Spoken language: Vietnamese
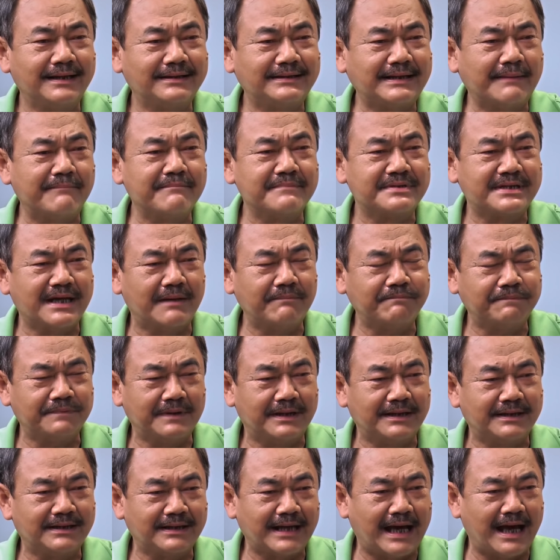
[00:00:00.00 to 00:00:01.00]
ờ, chăm
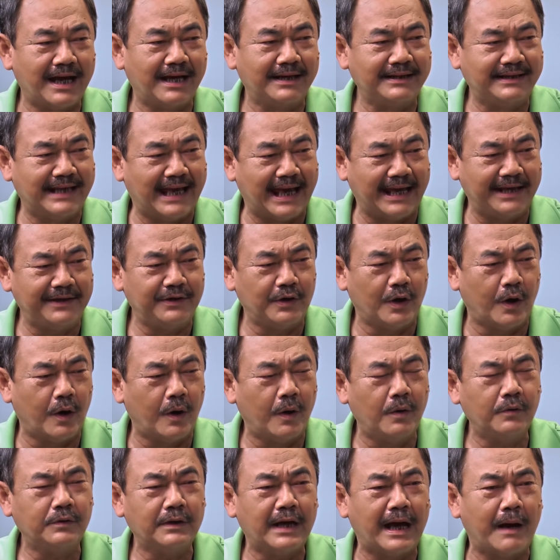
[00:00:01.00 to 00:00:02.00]
sóc ờ, dạy
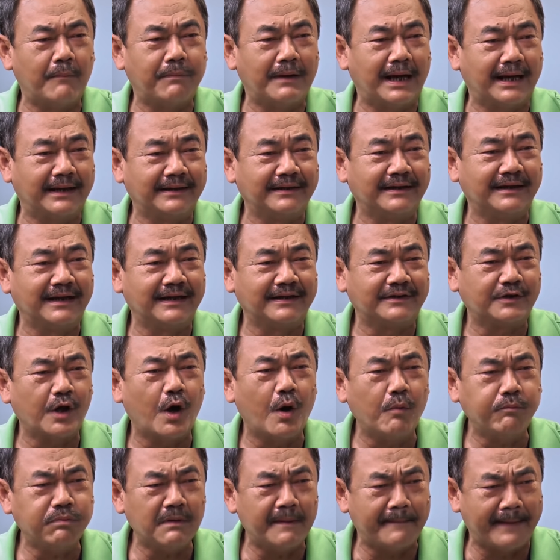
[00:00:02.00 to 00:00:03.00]
dỗ học hành
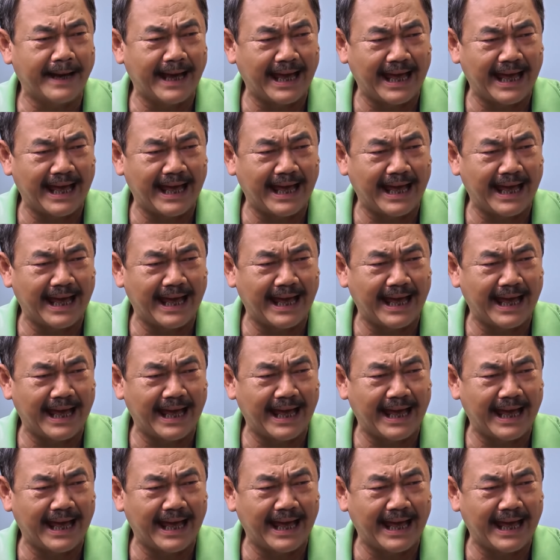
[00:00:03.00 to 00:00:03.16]
tốt quá